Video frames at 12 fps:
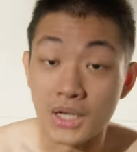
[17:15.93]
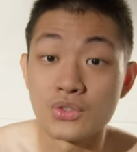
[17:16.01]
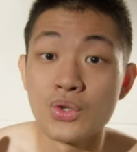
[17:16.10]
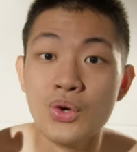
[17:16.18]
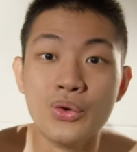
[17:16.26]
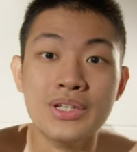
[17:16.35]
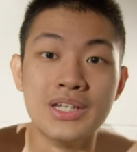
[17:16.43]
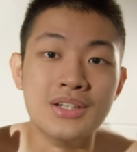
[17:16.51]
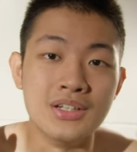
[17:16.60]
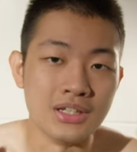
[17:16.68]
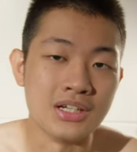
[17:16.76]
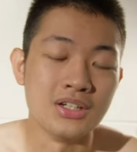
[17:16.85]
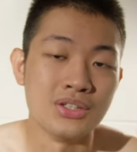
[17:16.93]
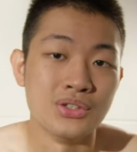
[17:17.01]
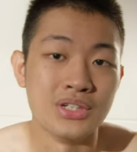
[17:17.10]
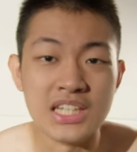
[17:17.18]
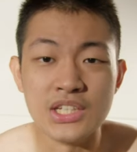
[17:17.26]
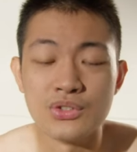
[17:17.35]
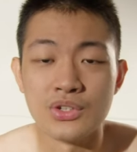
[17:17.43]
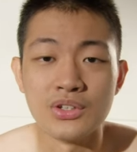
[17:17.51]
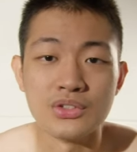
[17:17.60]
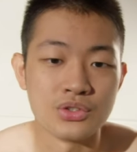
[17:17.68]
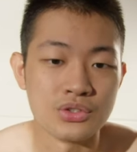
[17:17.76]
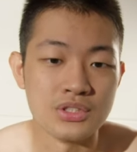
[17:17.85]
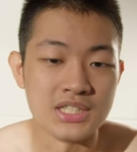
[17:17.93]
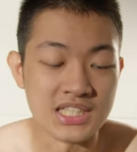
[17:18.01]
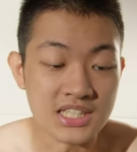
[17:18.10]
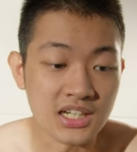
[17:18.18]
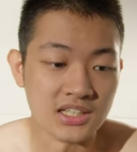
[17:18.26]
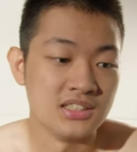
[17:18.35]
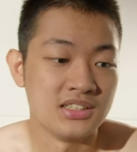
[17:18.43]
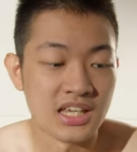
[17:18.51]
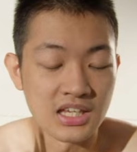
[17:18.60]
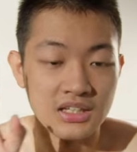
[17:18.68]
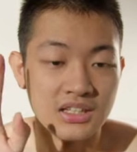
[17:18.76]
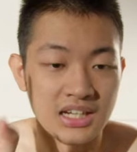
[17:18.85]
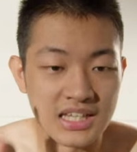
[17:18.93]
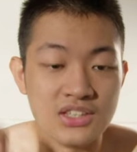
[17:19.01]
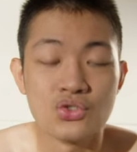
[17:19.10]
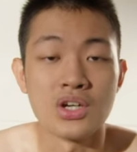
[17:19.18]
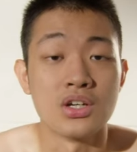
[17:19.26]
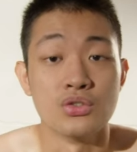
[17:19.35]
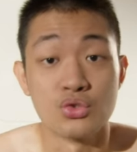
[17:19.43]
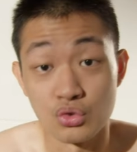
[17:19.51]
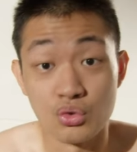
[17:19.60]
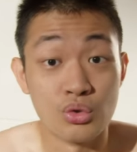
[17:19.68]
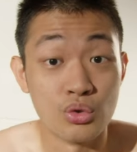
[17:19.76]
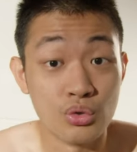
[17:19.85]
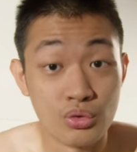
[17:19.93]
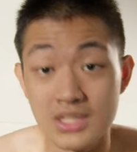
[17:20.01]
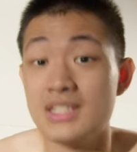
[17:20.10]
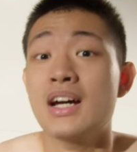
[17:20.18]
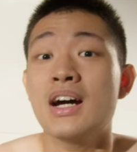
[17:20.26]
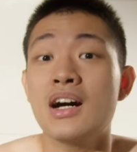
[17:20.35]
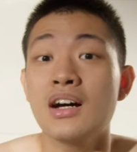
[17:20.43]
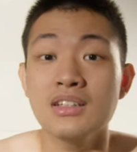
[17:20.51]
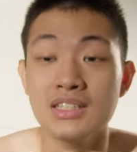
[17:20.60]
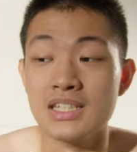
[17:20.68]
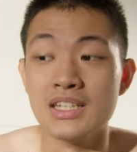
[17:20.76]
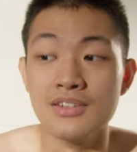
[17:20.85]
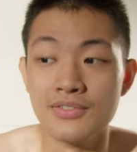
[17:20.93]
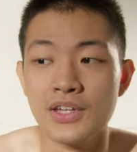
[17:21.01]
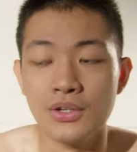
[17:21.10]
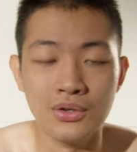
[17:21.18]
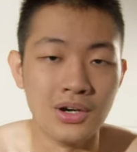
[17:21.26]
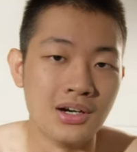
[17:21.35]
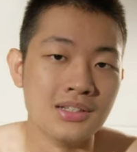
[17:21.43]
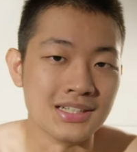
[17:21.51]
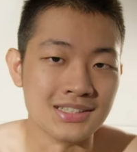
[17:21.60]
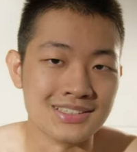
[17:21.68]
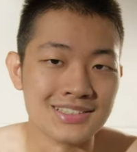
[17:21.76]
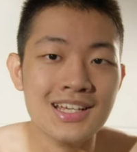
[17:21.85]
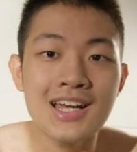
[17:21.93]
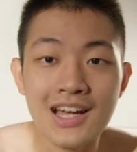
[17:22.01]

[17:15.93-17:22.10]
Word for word: 那最后一天呢，要离宣，就是集合听连长说一下一些废话这样子。